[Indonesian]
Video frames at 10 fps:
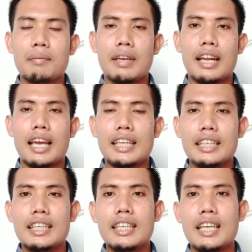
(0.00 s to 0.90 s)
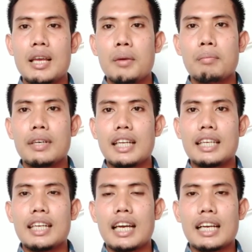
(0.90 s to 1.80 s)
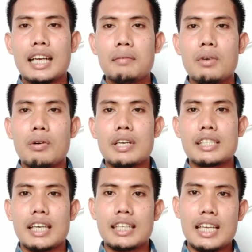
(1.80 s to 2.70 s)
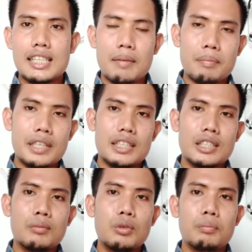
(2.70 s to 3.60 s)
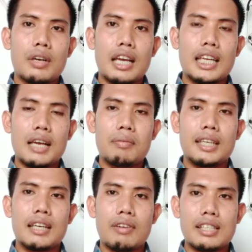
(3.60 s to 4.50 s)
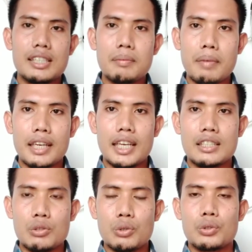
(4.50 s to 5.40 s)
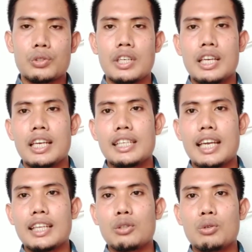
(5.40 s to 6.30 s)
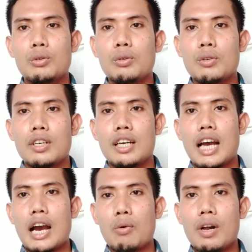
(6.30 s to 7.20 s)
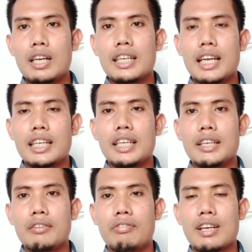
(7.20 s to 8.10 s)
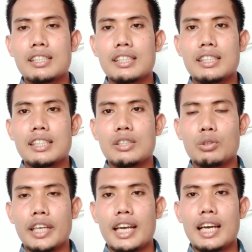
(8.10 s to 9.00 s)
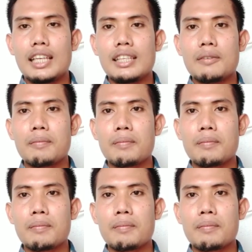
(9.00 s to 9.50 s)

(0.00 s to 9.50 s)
merah ini menandakan bahwasanya sapi tersebut berada pada fase medestrus, yaitu awal dari fase luteal